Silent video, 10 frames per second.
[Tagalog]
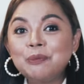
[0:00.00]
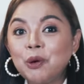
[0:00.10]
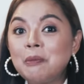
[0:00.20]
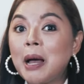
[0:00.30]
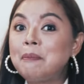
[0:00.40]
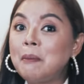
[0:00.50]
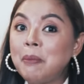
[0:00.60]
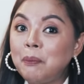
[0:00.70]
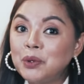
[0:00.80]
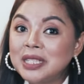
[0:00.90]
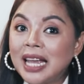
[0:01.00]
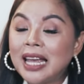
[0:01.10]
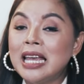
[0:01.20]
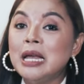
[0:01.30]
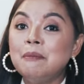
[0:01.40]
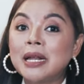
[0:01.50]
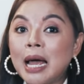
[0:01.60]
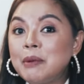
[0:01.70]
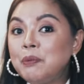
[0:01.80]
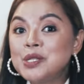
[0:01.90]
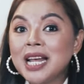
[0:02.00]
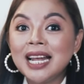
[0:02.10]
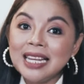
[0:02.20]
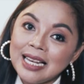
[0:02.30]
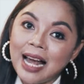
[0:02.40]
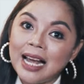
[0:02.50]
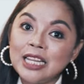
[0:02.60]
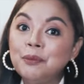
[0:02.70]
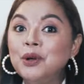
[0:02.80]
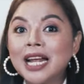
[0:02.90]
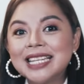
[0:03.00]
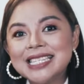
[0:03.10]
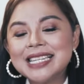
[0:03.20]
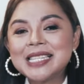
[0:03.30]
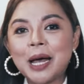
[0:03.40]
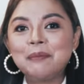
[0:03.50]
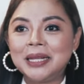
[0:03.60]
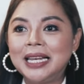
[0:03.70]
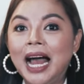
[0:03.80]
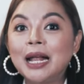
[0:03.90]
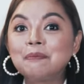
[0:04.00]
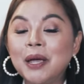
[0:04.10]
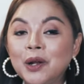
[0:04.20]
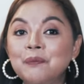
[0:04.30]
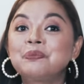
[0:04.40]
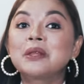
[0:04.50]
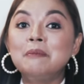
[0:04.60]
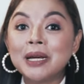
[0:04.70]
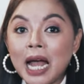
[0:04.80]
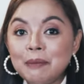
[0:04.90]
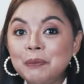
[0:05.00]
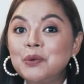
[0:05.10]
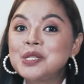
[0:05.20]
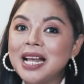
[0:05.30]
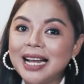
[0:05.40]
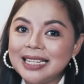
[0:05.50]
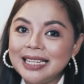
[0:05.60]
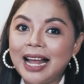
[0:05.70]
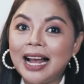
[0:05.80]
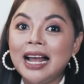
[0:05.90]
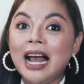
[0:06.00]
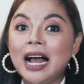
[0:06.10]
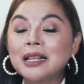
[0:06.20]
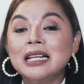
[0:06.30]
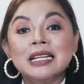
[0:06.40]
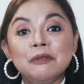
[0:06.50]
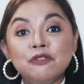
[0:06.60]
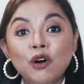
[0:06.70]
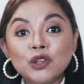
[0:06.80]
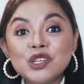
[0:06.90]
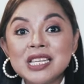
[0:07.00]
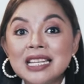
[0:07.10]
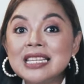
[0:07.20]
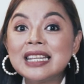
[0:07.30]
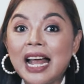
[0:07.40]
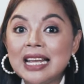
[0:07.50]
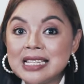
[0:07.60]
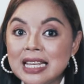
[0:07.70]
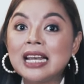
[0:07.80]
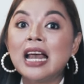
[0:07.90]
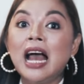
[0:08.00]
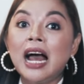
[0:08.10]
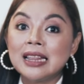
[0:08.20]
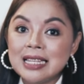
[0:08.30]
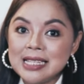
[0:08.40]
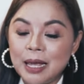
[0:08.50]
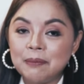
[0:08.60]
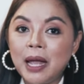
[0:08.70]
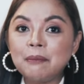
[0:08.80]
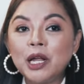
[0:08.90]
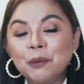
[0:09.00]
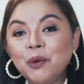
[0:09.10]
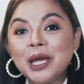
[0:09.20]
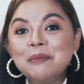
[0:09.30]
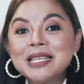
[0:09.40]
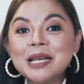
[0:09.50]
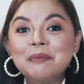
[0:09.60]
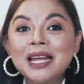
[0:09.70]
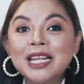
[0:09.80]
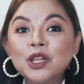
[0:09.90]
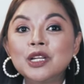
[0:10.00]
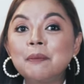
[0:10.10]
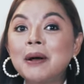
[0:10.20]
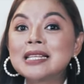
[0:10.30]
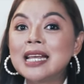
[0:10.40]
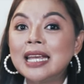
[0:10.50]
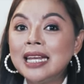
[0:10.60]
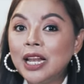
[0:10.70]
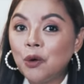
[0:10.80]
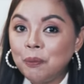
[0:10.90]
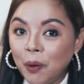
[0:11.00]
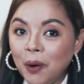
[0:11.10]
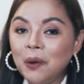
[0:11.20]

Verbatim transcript: yun pong mga pampaputi, marami po sa kanila, hindi po natin sinasabi na lahat, pero marami po sa kanila ang photosensitizing at the same time. Ano pong ibig sabihin nito? Na pag sa ilaw po,